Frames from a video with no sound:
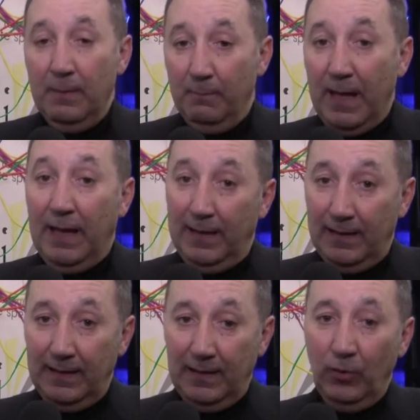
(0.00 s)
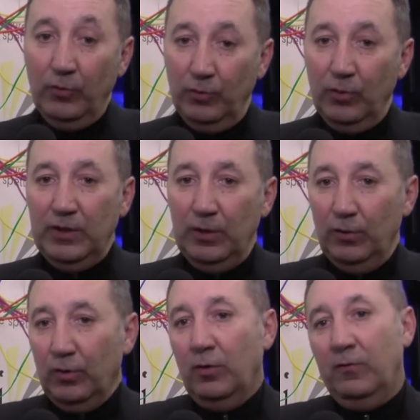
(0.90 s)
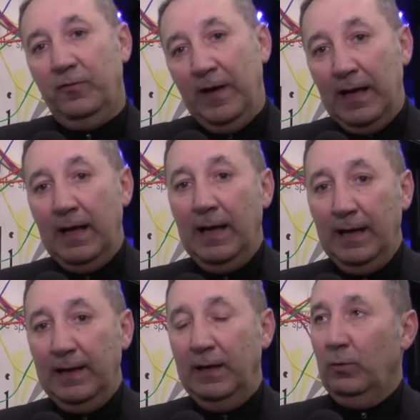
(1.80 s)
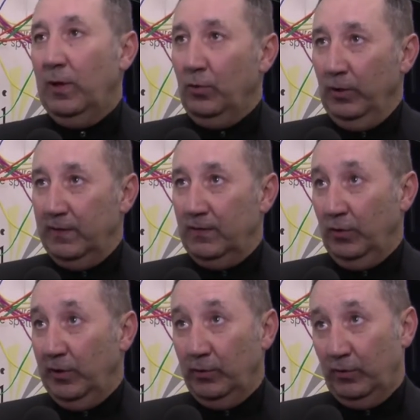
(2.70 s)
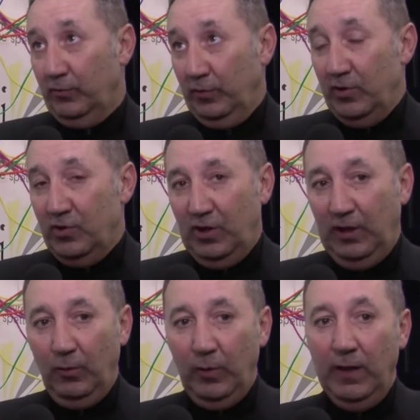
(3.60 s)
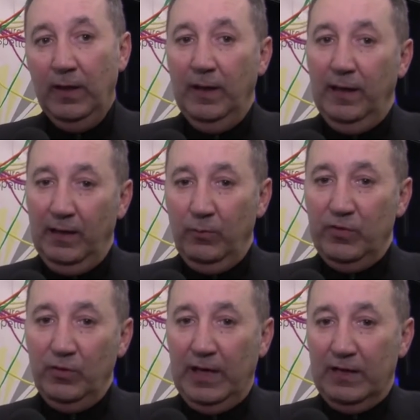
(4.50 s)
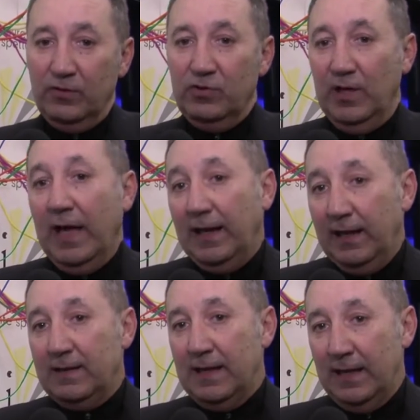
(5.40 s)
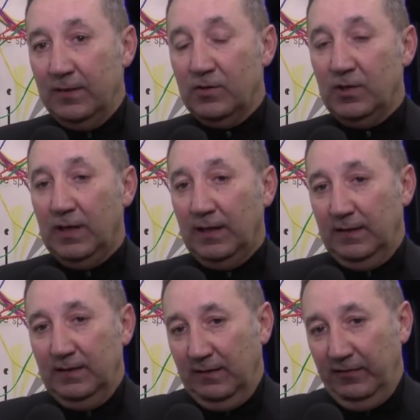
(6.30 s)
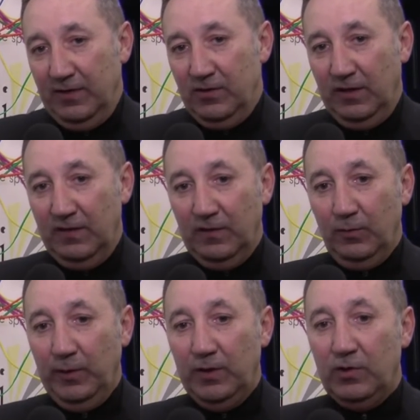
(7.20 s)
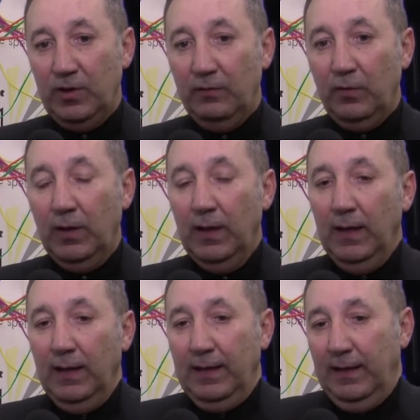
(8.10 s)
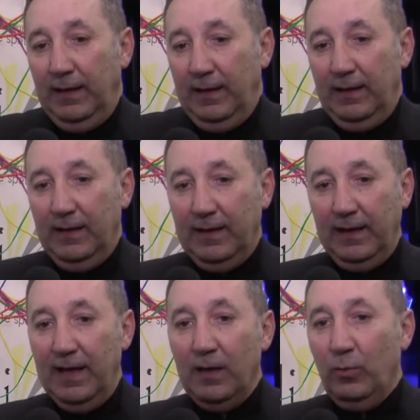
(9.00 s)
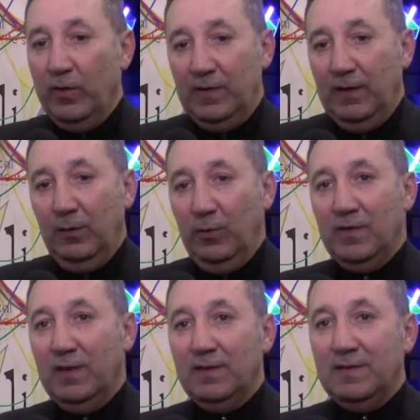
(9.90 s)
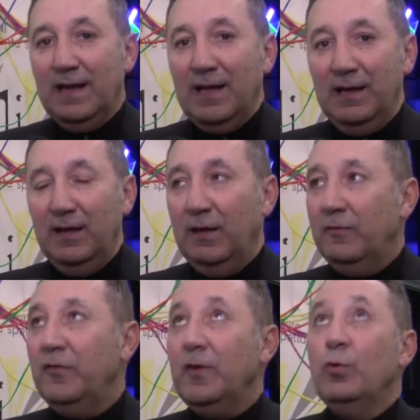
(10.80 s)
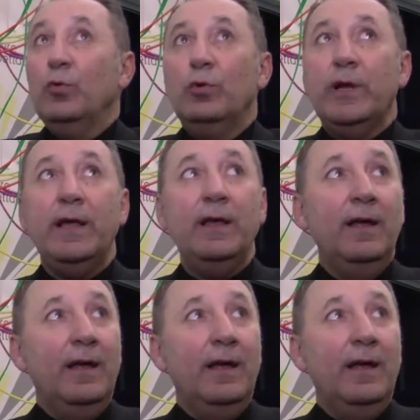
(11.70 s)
ma eh, ognuno di loro fa anche una collezione, loro sono in cinque e in questo caso c'è Alex Angi, artista francese come dicevo, che crea queste, queste strane figure